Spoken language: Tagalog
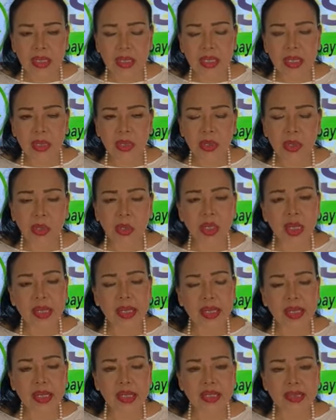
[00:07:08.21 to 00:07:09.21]
Ito'y
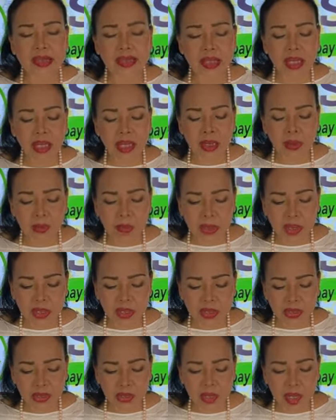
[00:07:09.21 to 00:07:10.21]
dahilan sa ang
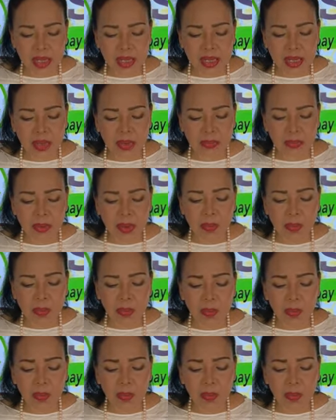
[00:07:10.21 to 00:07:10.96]
blood sugar level